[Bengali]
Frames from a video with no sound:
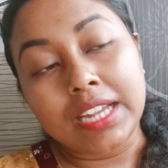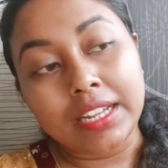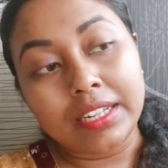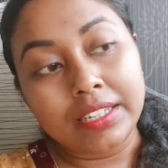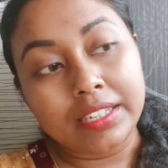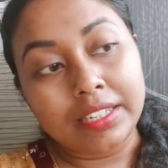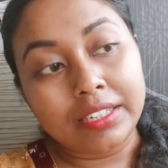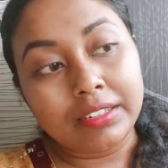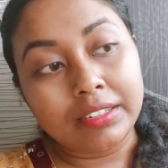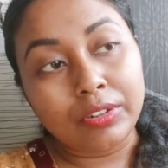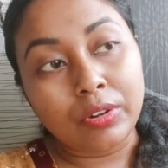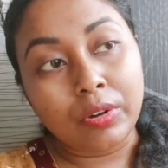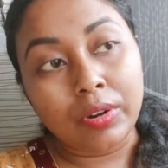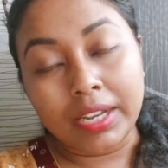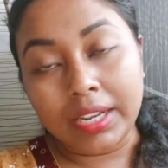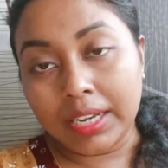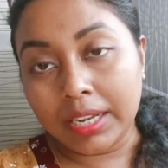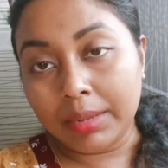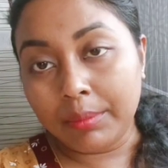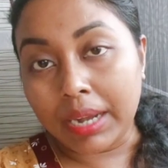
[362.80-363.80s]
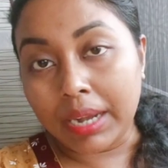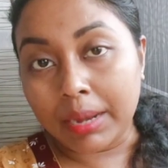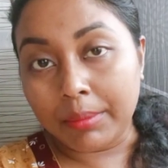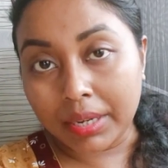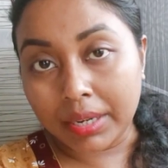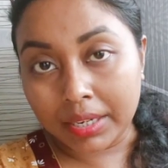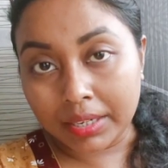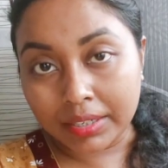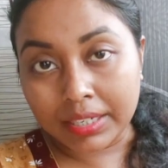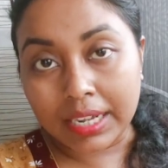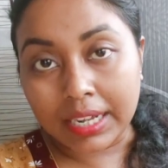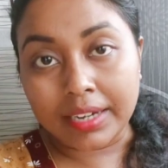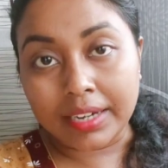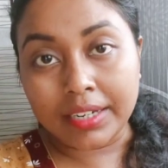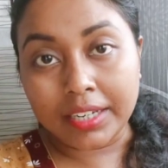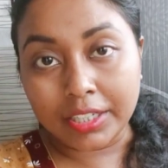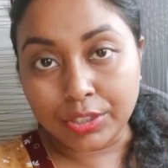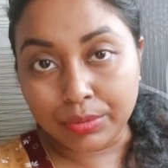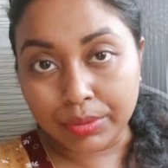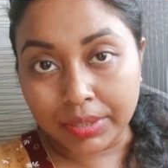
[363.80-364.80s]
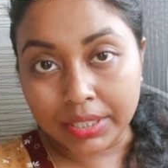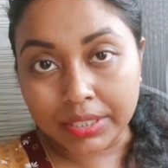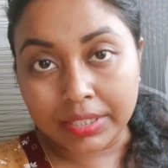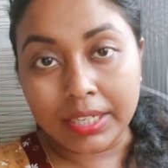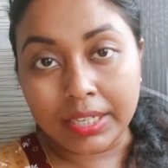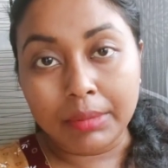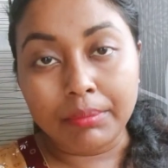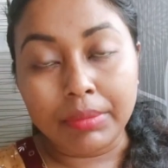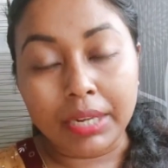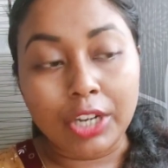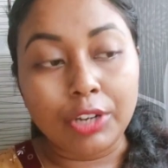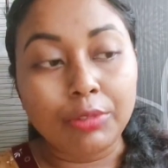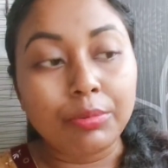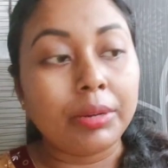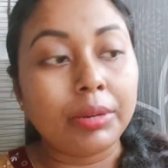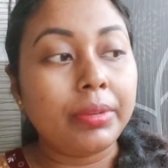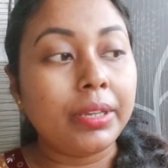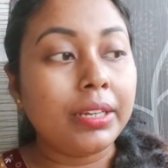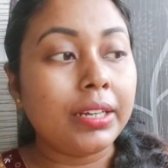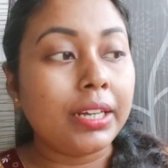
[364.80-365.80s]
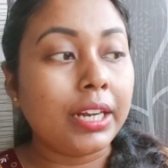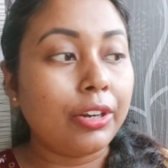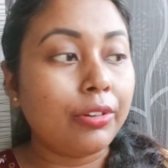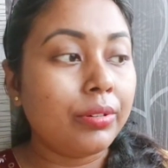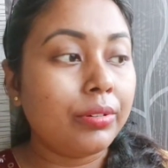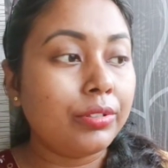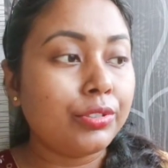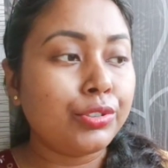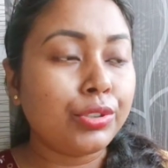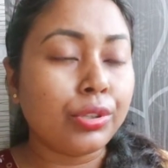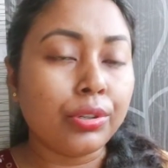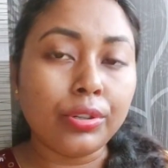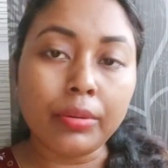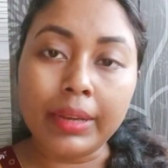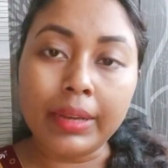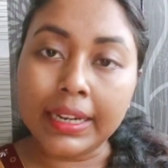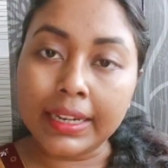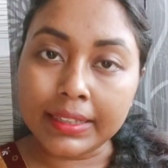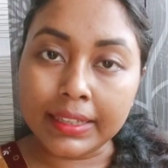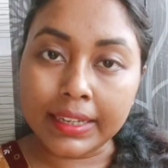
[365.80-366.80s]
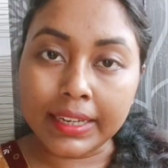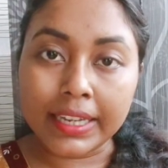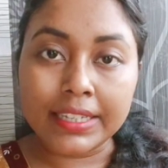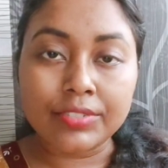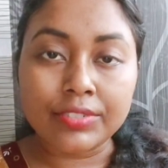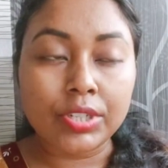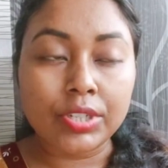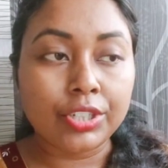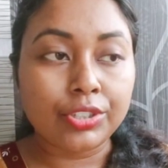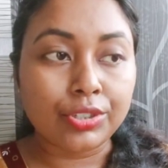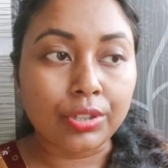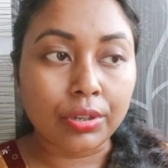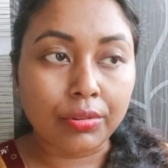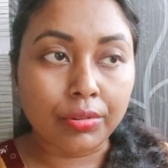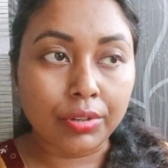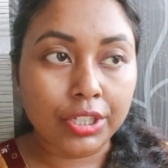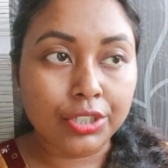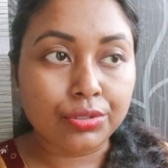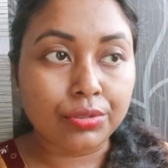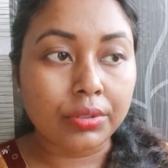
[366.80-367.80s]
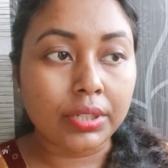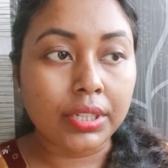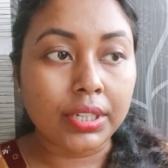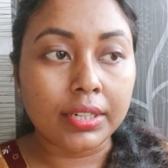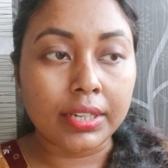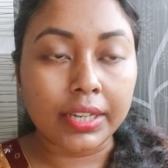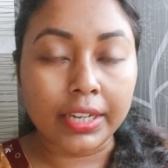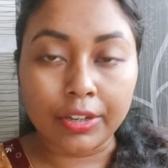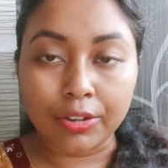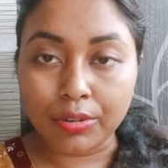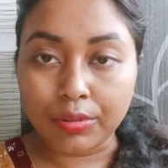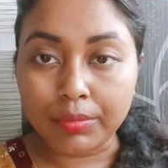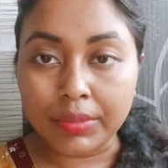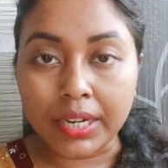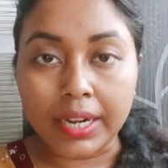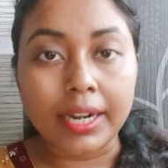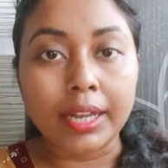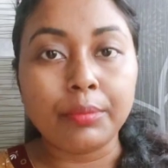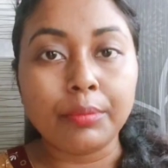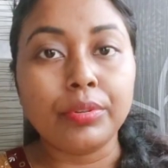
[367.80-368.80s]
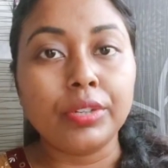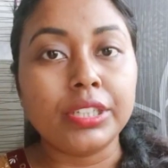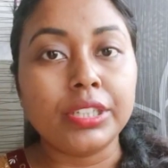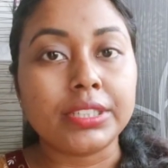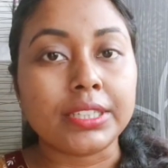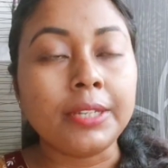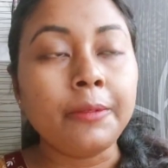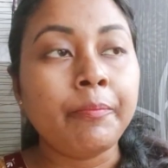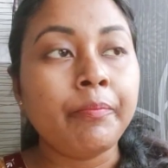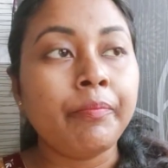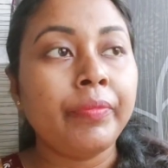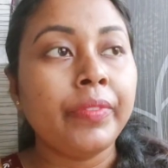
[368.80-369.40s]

স্নান করালাম আবার গাটা ধুয়ে দিলাম ভালোভাবে কারণ ছোটোবেলা থেকে স্ত্রীর যখনই শরীর এরকম খারাপ হয়েছে